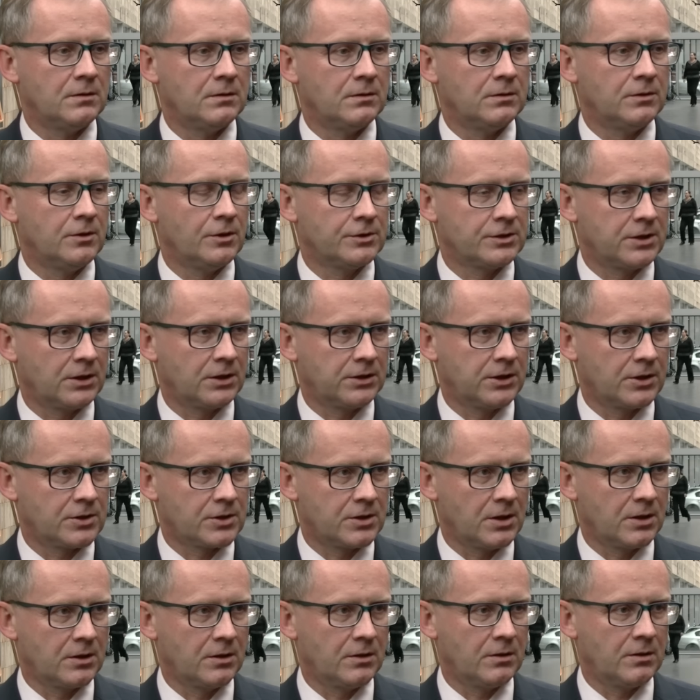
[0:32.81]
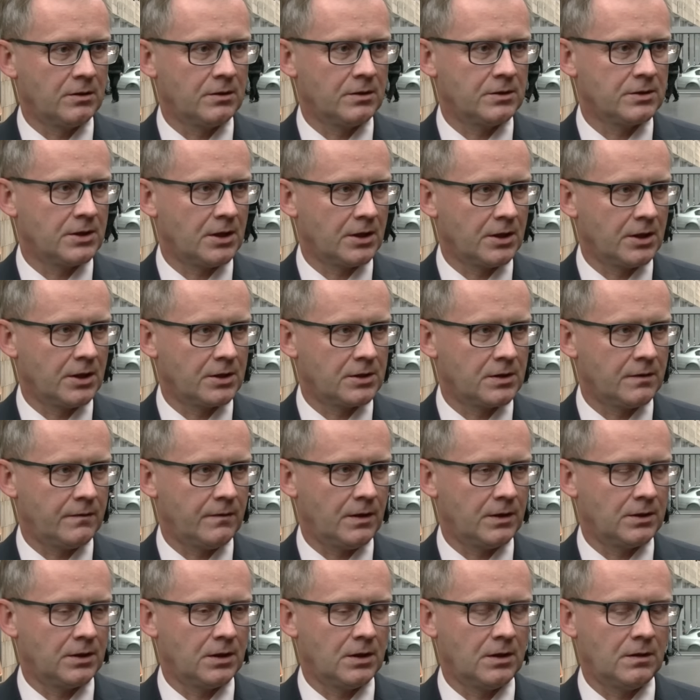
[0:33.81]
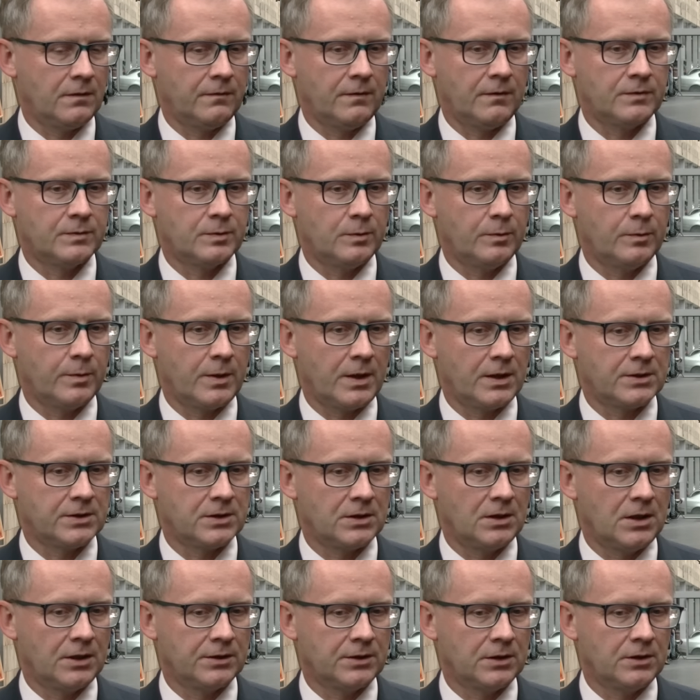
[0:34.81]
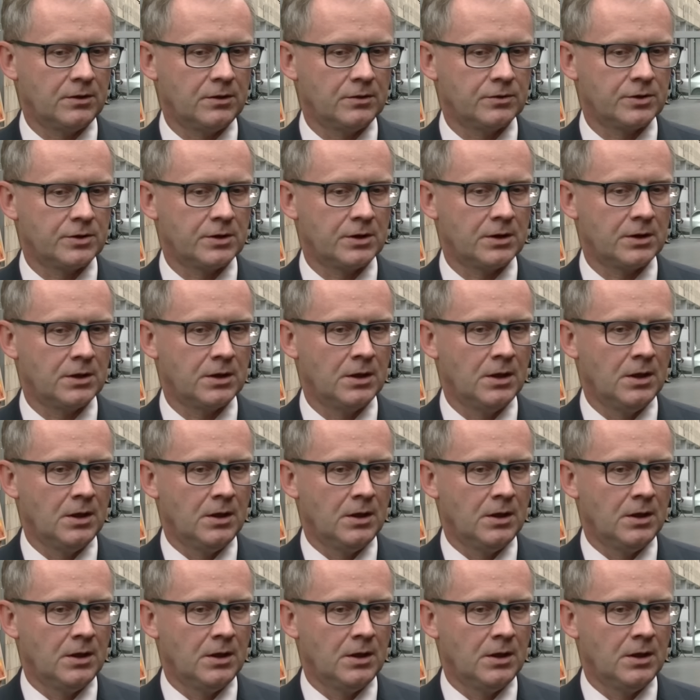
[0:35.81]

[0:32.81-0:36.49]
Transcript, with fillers: dostatecznego zaangażowania we współpracy, dlatego że